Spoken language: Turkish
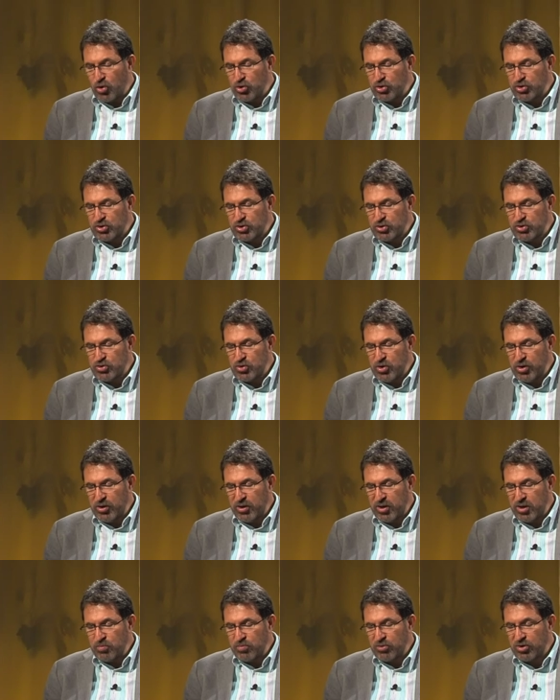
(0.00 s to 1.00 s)
doğrusunu
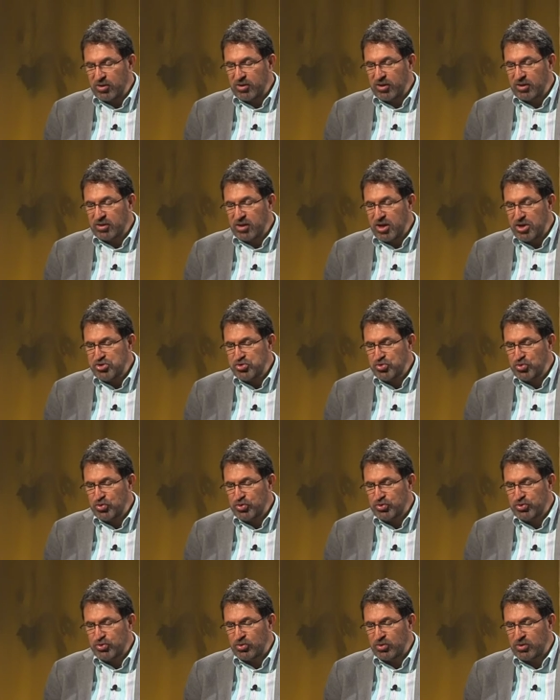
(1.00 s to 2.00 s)
söyleyeyim. Burada taş
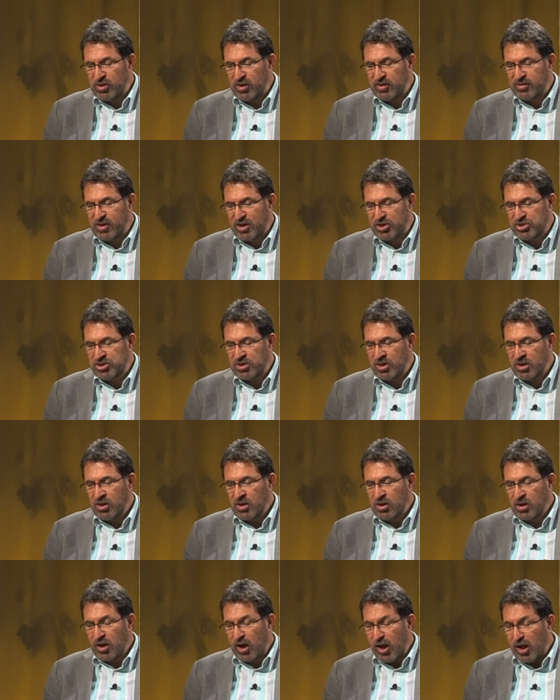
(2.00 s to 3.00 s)
üstünde taş
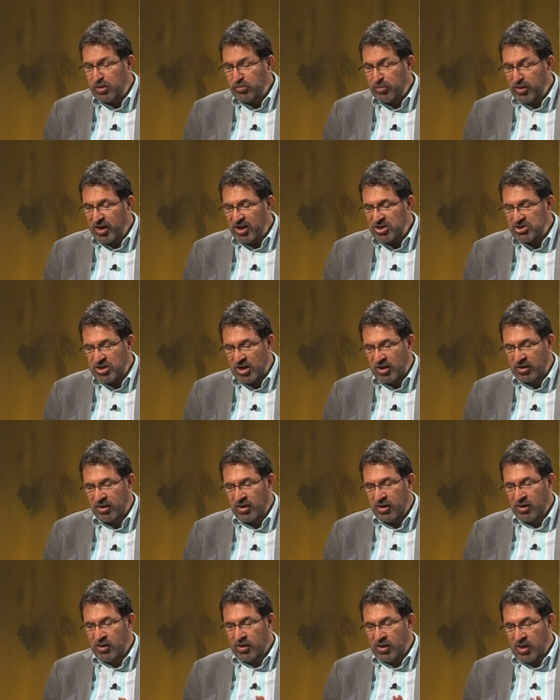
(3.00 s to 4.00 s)
kalmayacak.
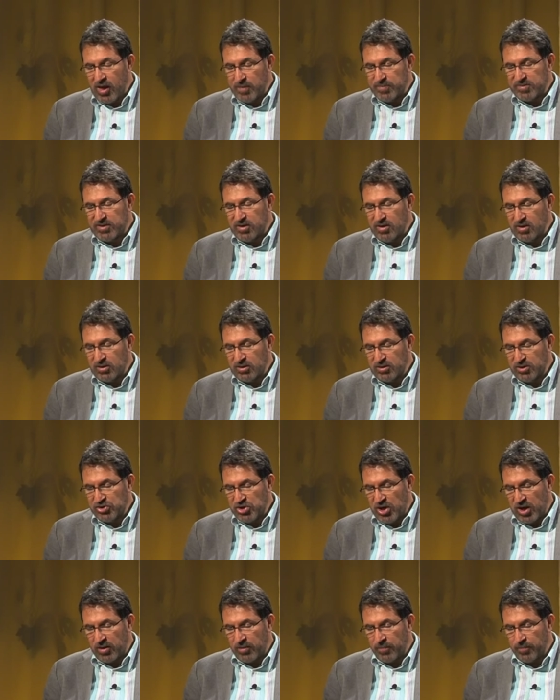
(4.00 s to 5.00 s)
Hepsi
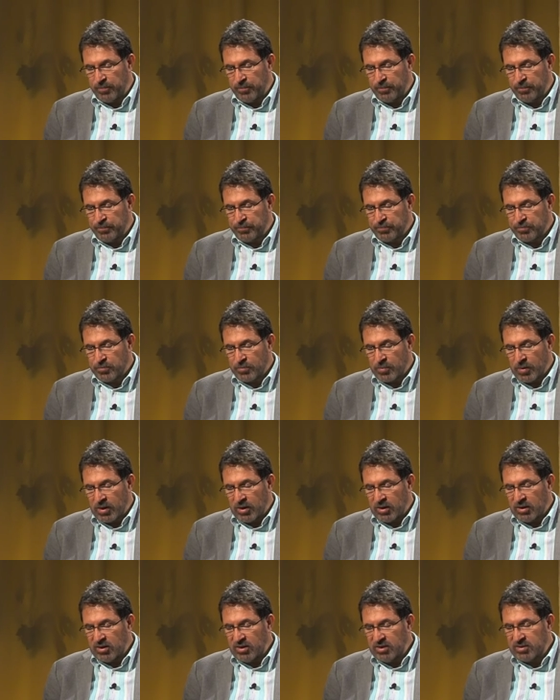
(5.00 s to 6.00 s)
yıkılacak.
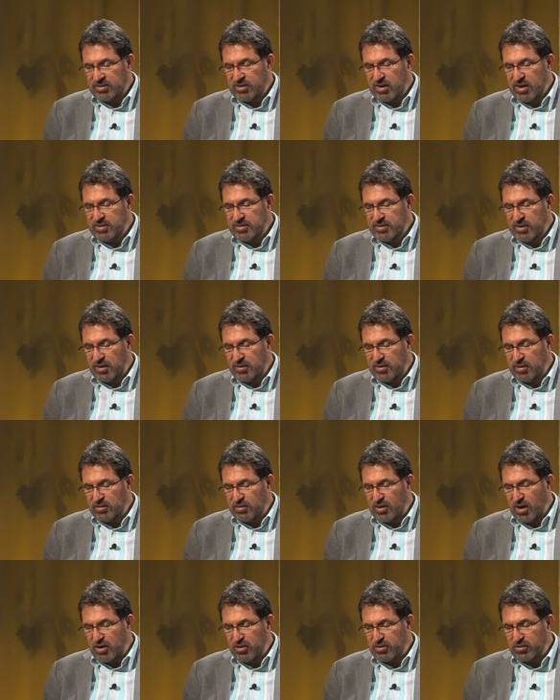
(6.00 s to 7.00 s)
İsa
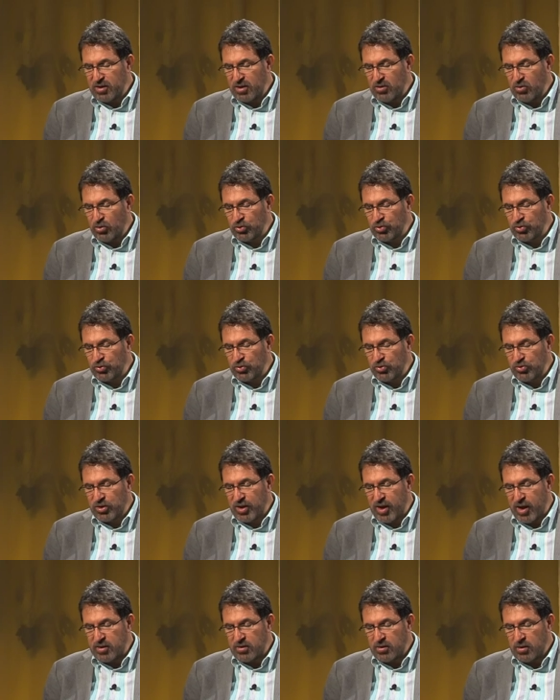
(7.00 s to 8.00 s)
Zeytin Dağı'nda
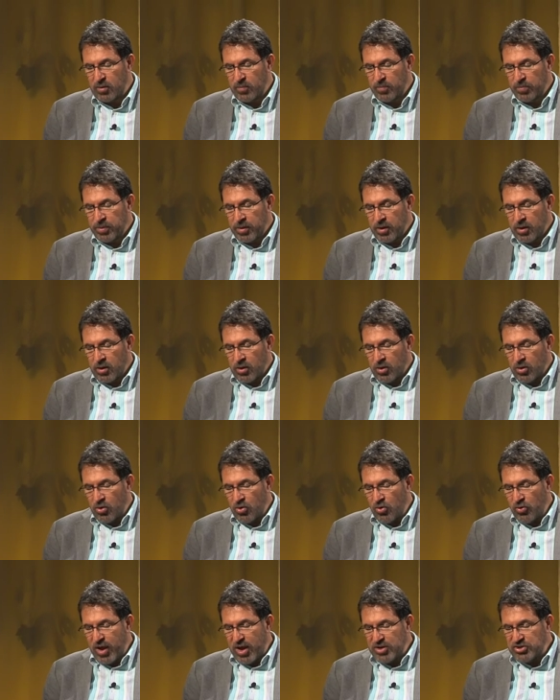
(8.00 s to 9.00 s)
otururken
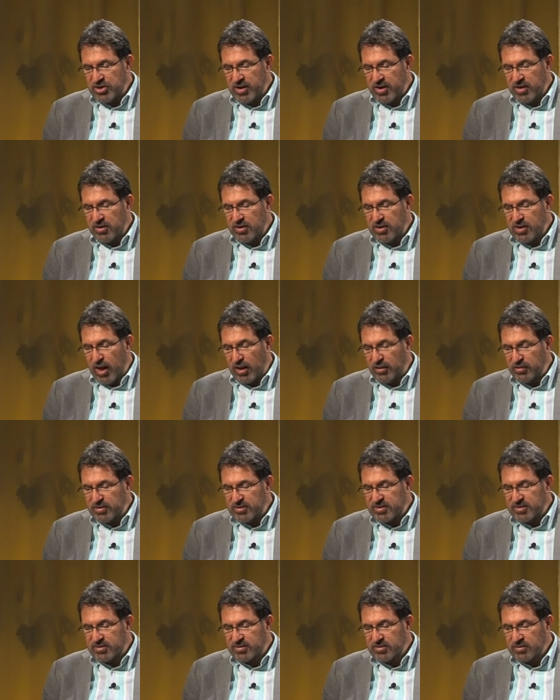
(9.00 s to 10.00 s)
öğrencileri
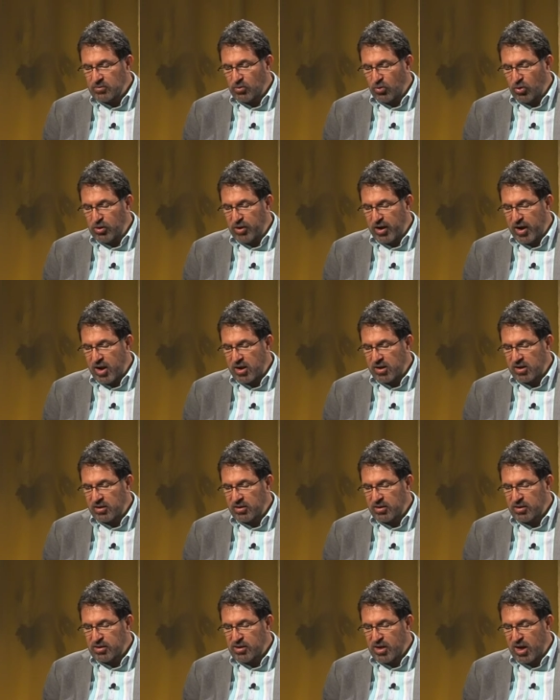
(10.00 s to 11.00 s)
yalnız
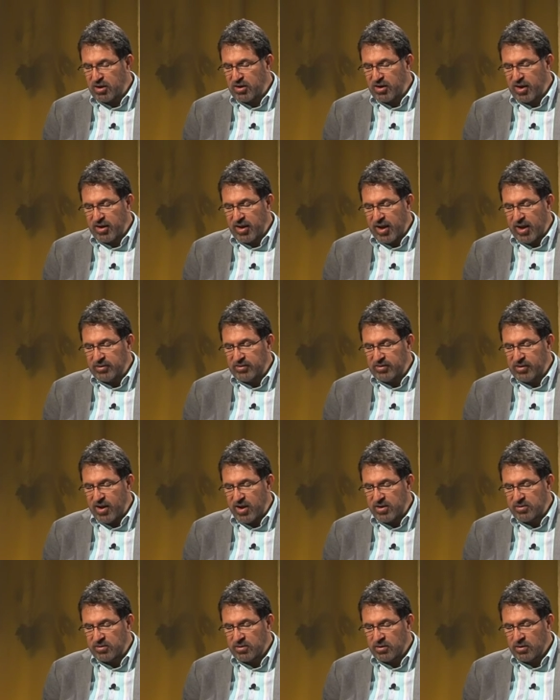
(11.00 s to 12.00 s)
olarak yanına
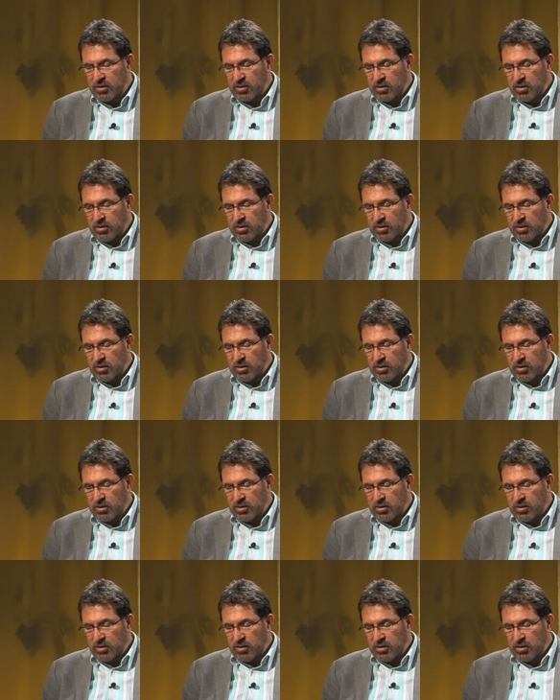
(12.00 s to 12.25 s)
geldiler.